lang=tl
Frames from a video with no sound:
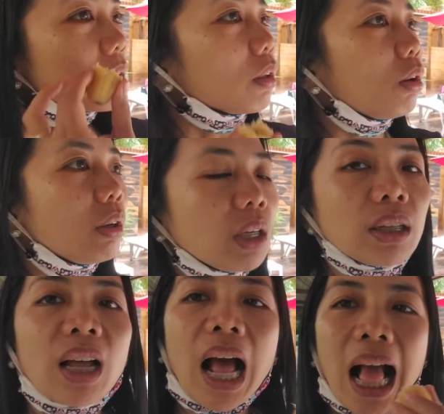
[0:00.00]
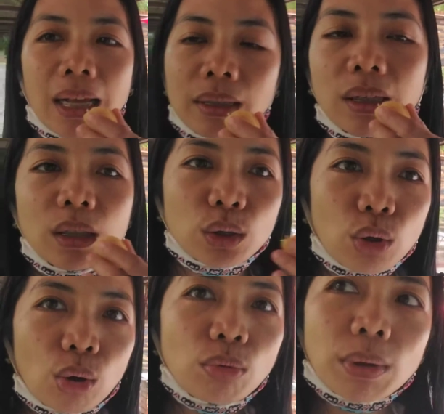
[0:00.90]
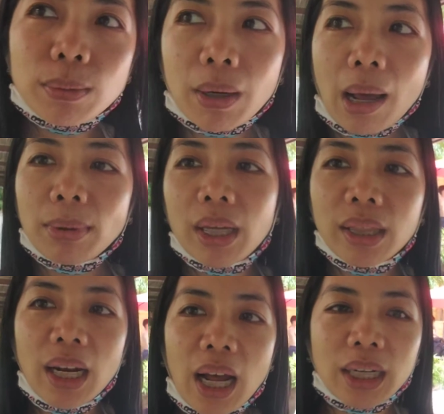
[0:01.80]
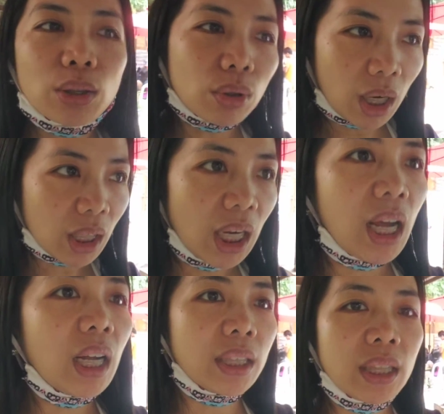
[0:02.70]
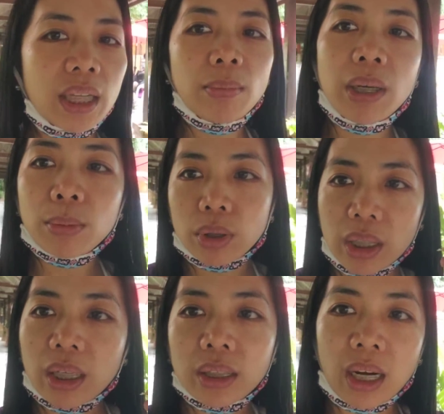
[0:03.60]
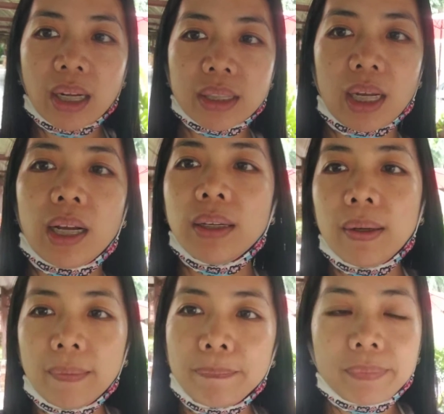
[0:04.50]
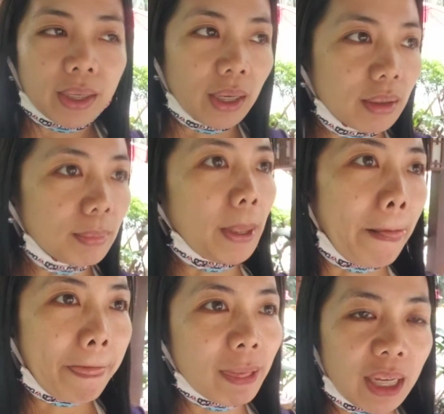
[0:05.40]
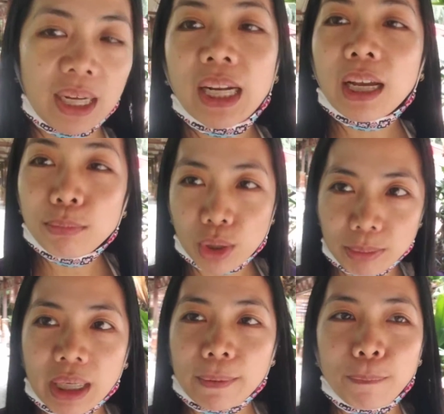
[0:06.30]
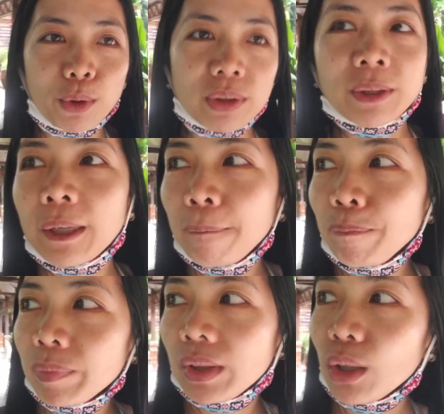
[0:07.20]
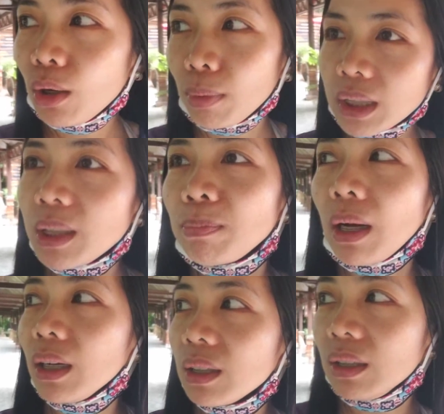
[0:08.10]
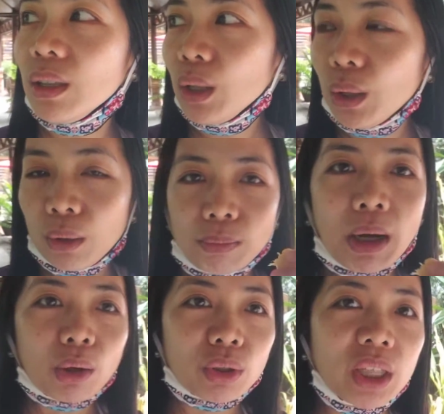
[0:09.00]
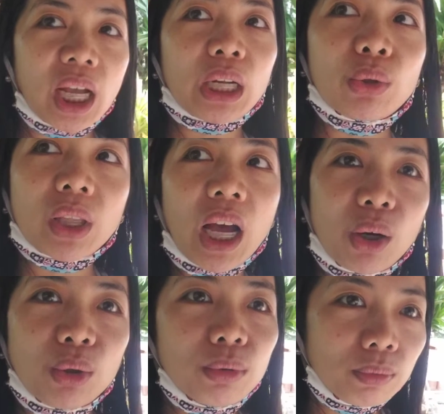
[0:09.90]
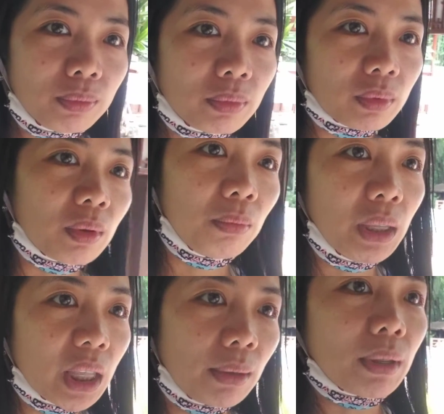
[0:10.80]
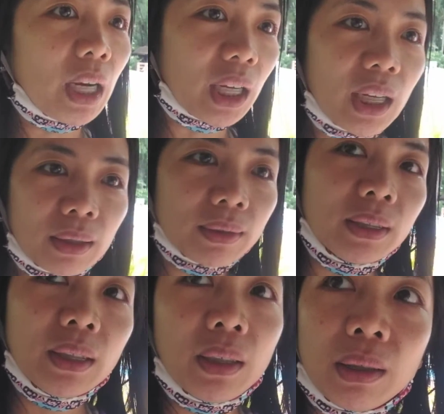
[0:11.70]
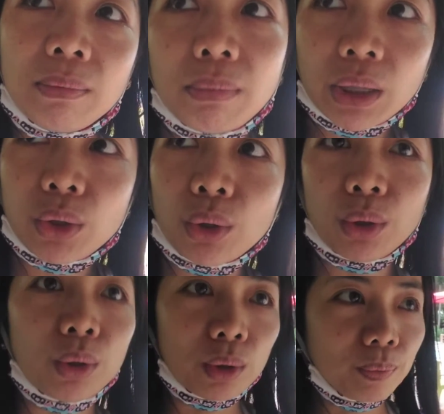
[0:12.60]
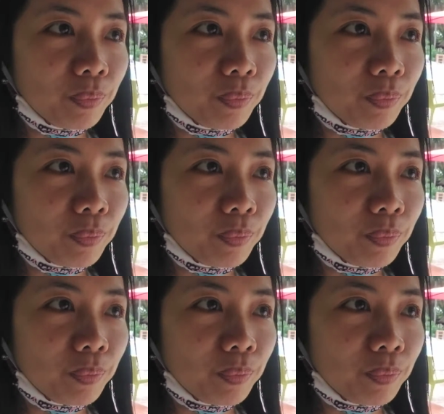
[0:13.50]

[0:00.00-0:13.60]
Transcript: So ayan na. So kung mas marami kang dala, natural, kailangan damihan mo rin ang dala sa ano mo. Galingan mo rin mag-ipon. No, kasi pang mga ordinaryong tao, minsan talagang medyo